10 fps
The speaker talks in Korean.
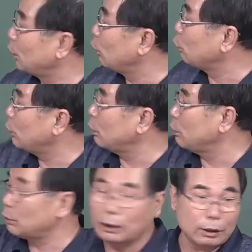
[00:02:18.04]
이렇게
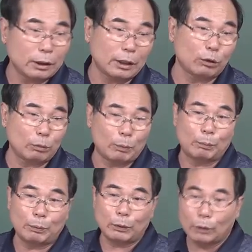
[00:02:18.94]
육친으로 따질 때는 또
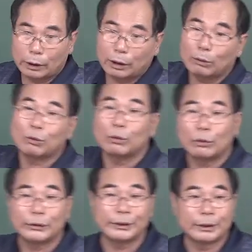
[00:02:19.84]
필요할 때는
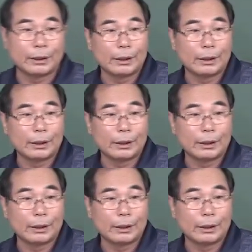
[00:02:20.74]
보는 거지.